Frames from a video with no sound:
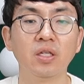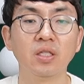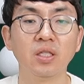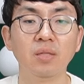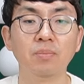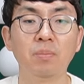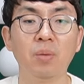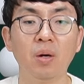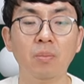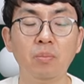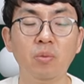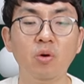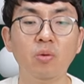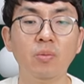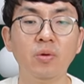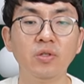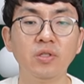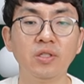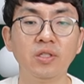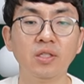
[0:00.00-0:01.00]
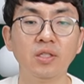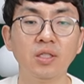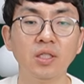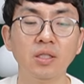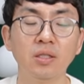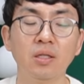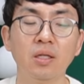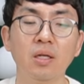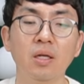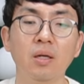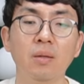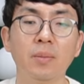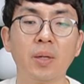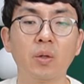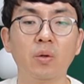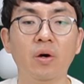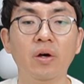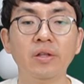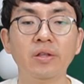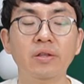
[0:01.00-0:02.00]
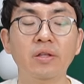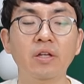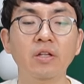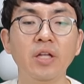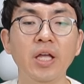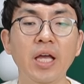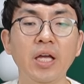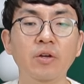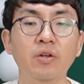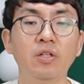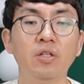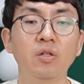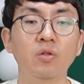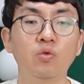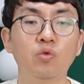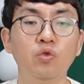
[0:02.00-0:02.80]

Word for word: 이 퍼포먼스는 바로 어떤 행위를